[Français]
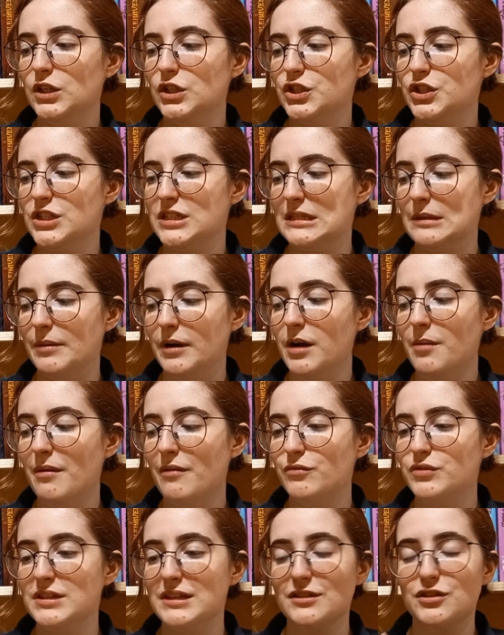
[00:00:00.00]
je sais pas comment
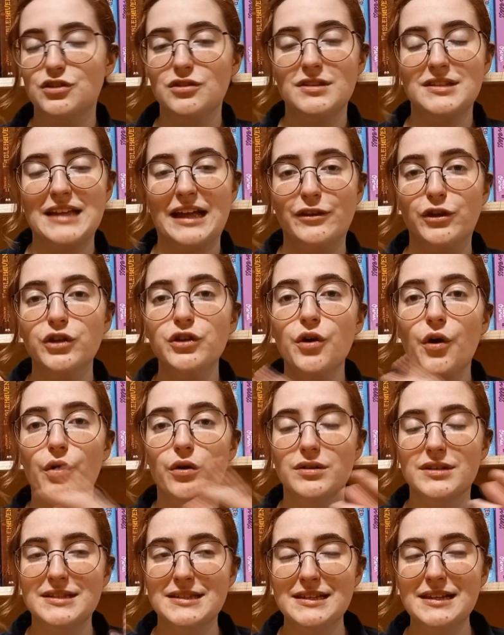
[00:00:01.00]
vous dire ça. Ça donne
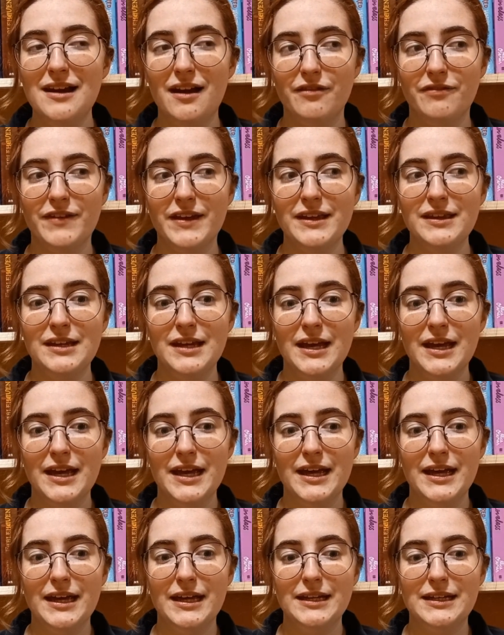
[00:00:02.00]
un style en fait
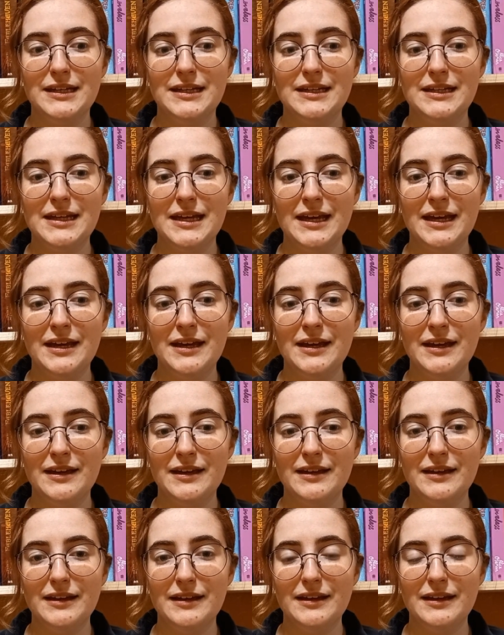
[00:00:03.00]

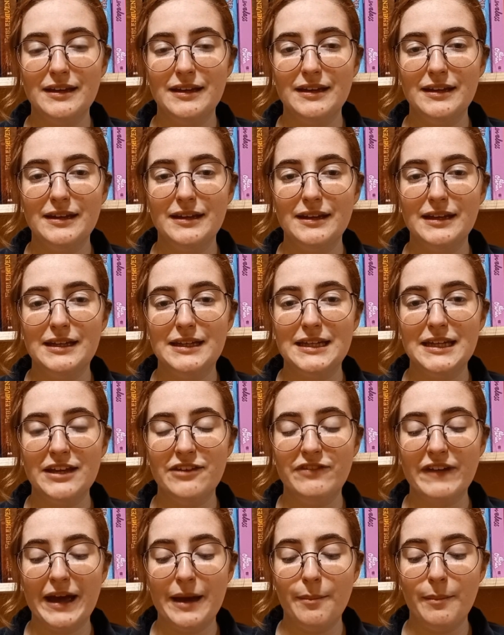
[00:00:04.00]
qui est, qui
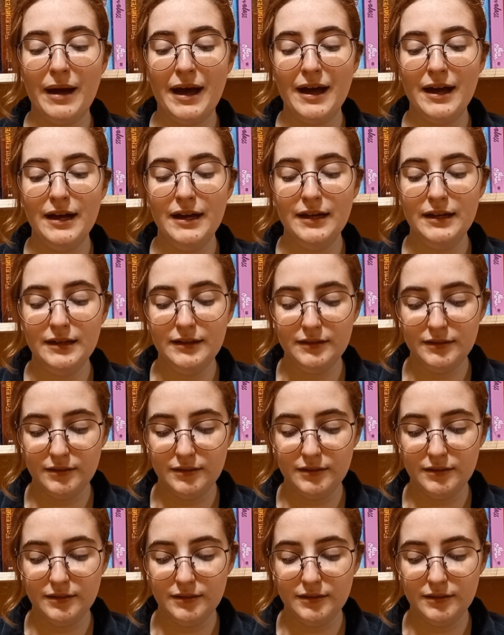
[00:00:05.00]
est vraiment